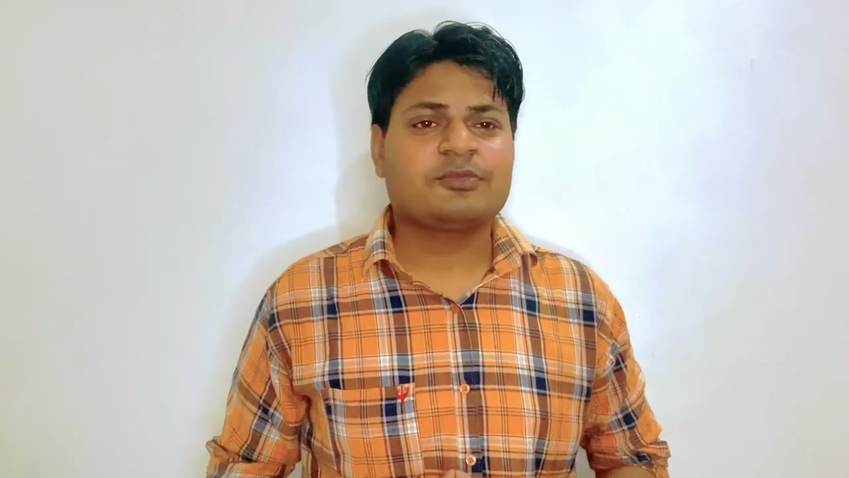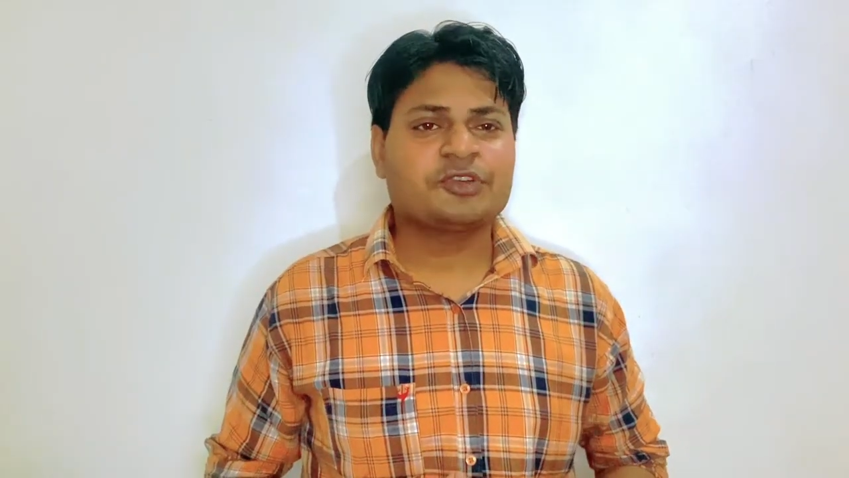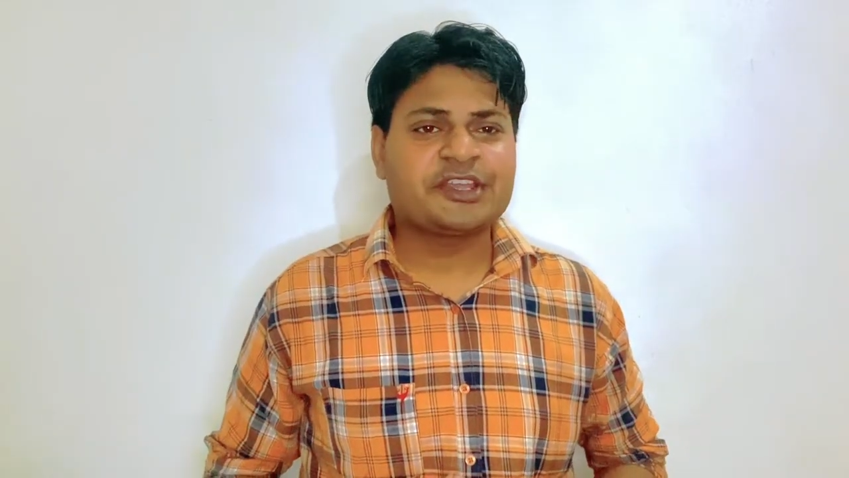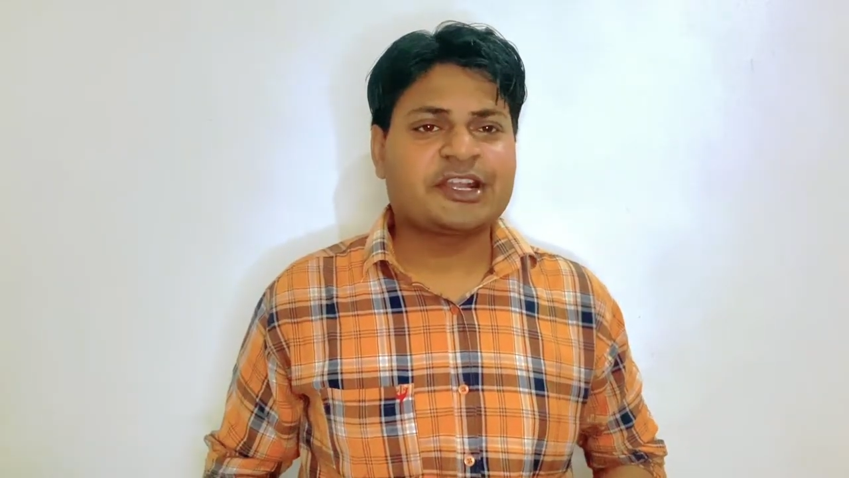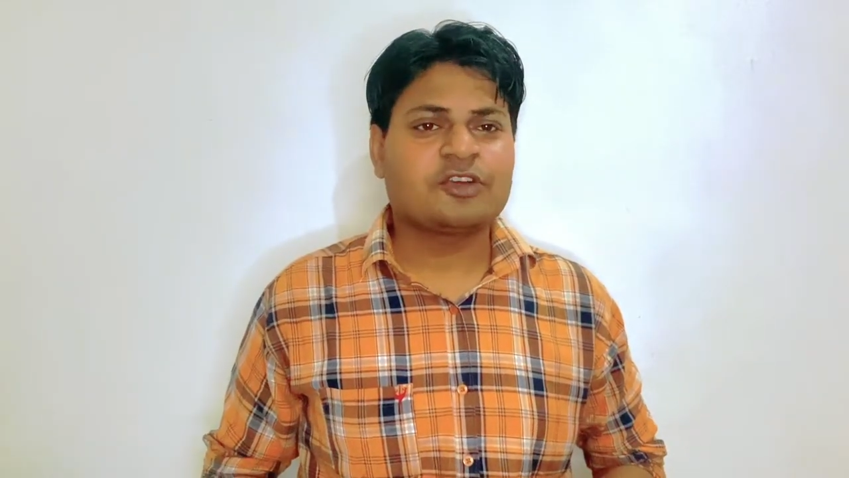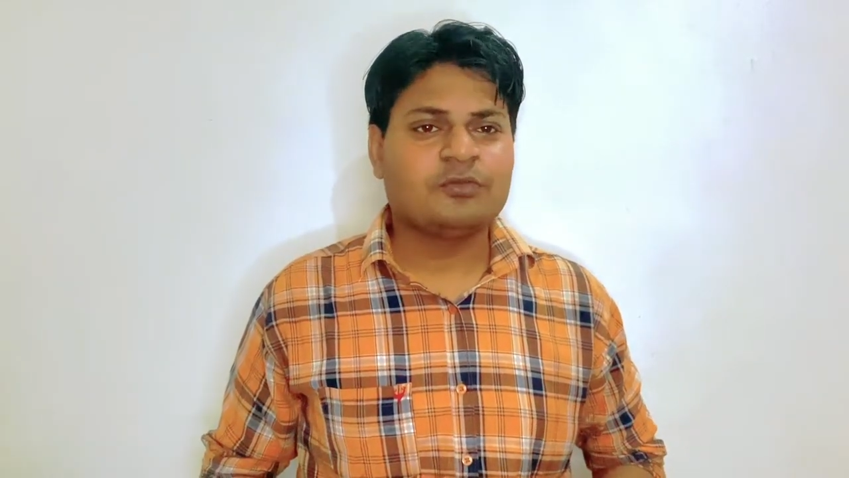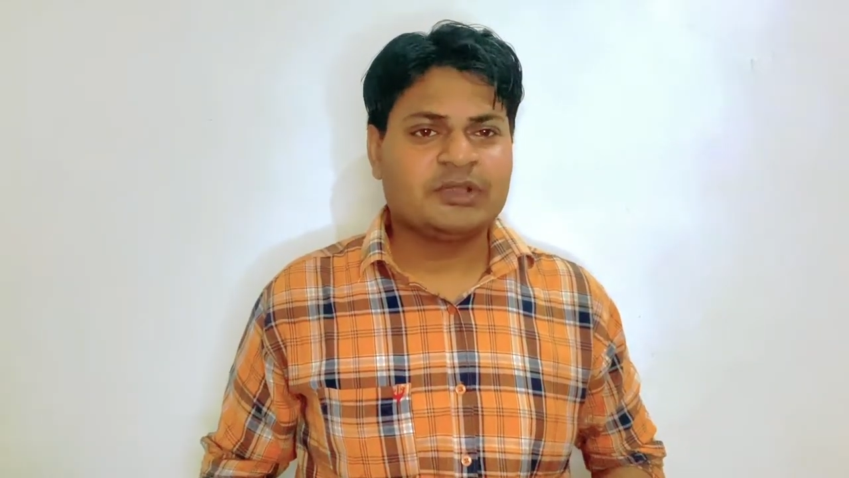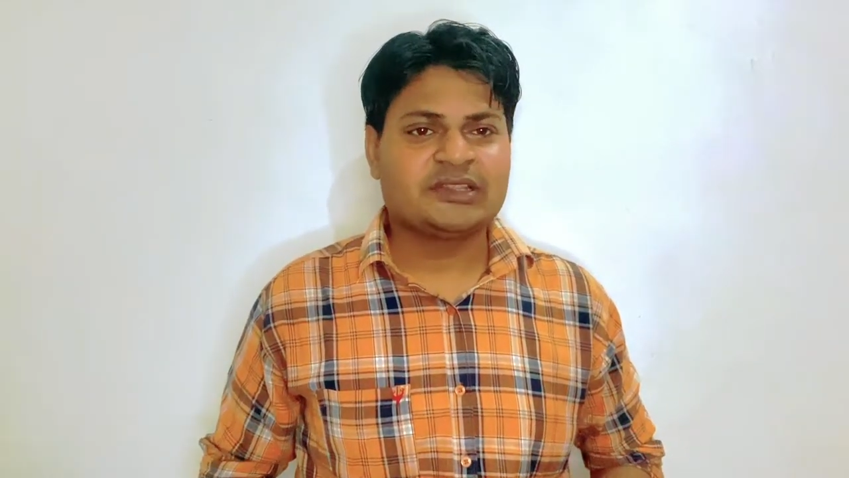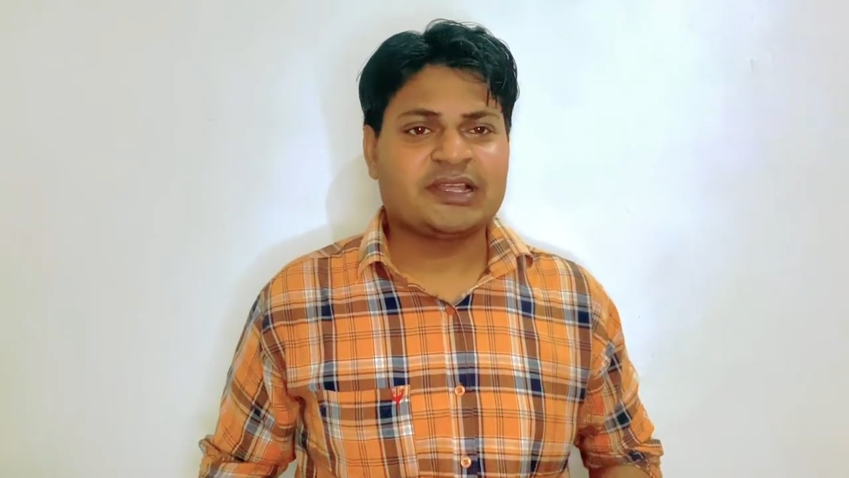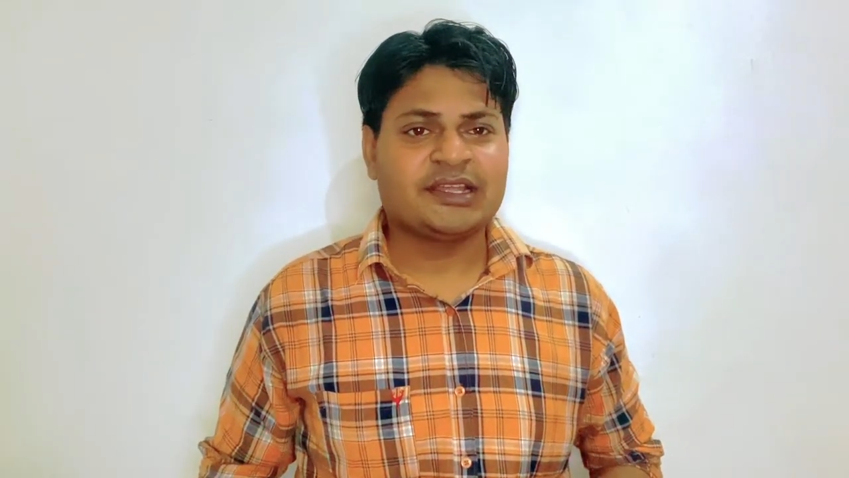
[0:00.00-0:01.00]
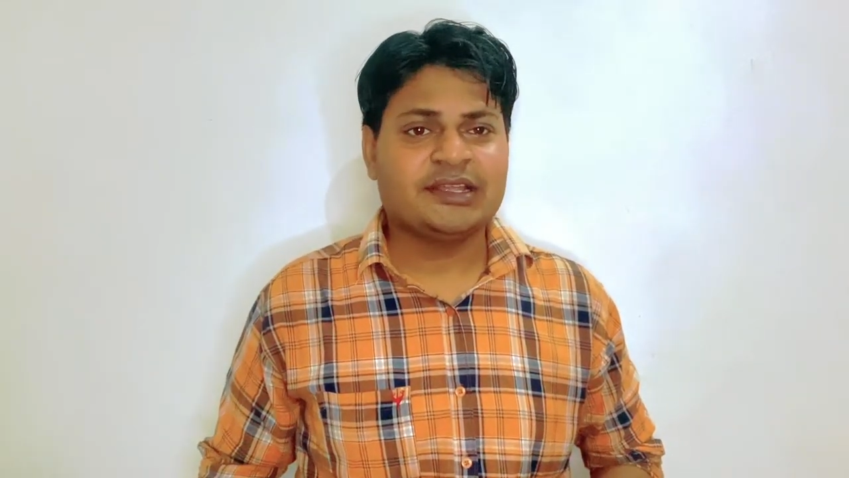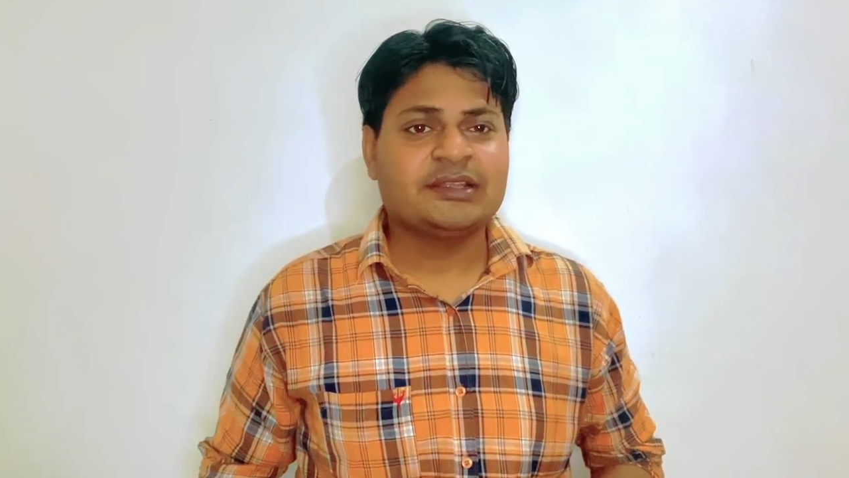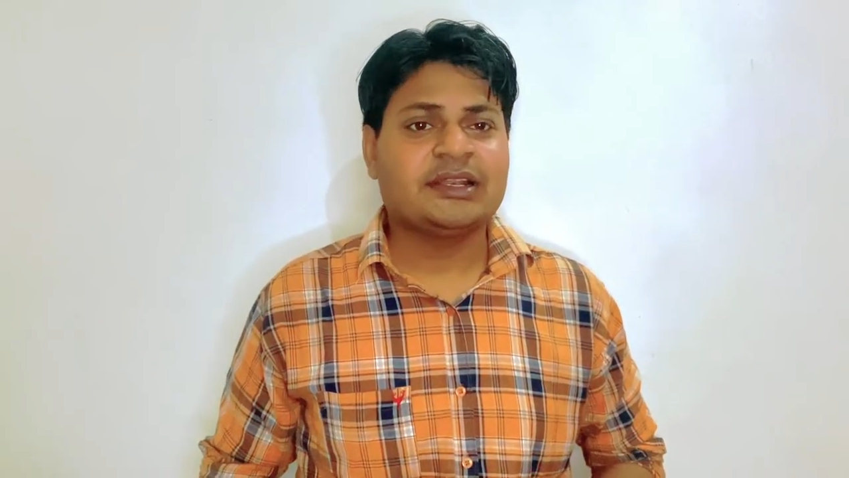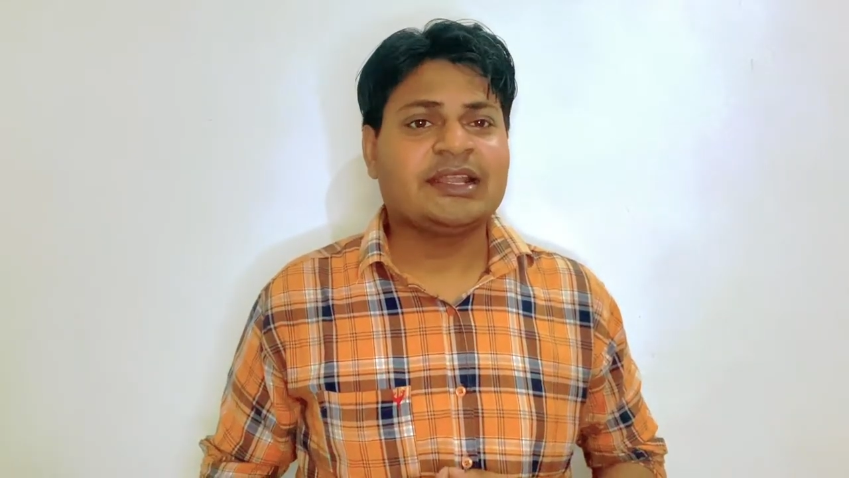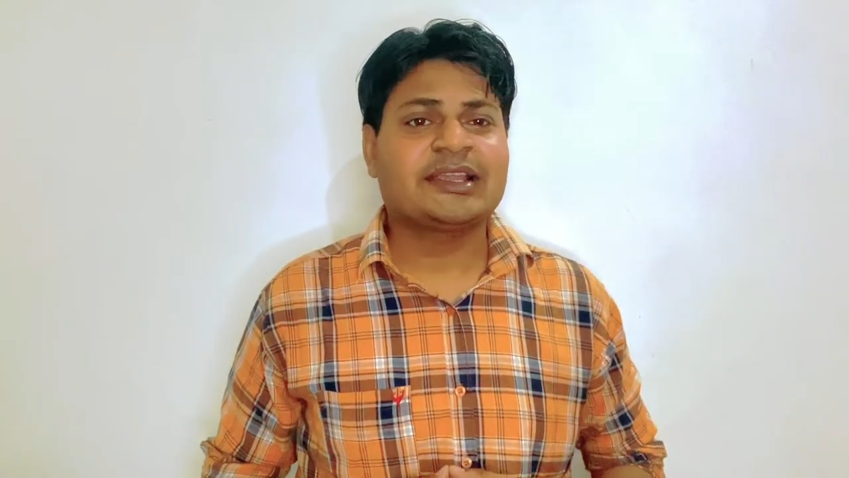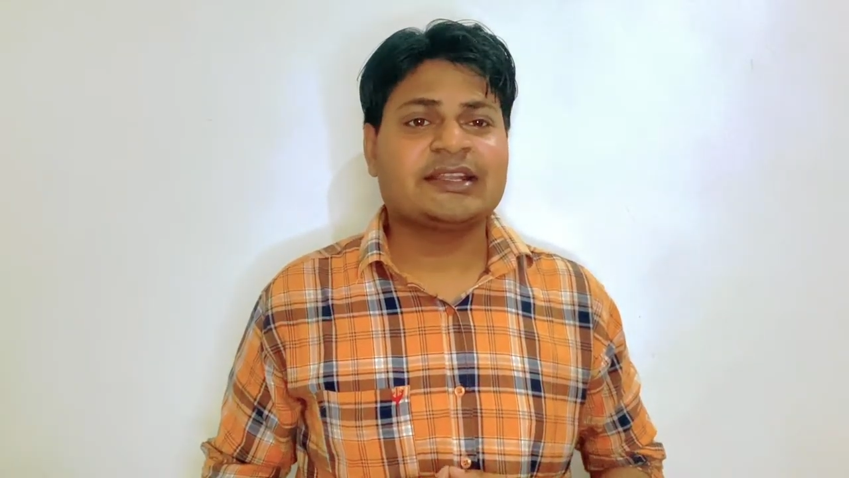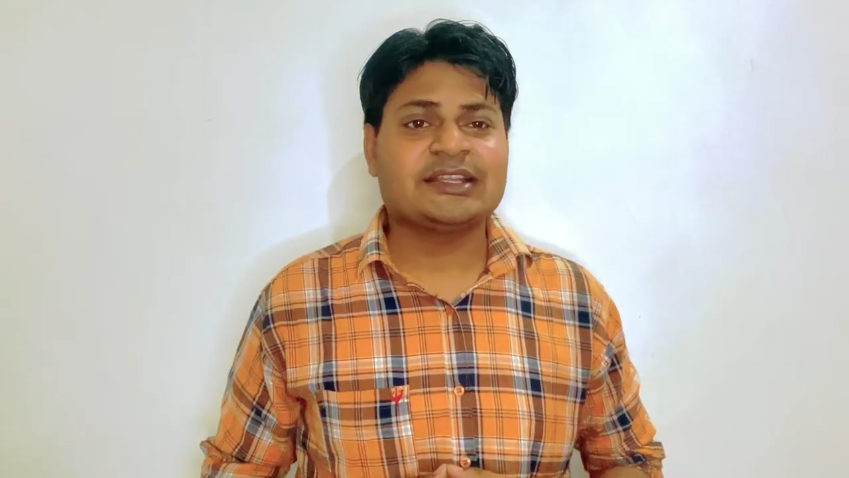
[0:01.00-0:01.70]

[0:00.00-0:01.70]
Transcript: सपोर्ट देखने को मिलता है लेकिन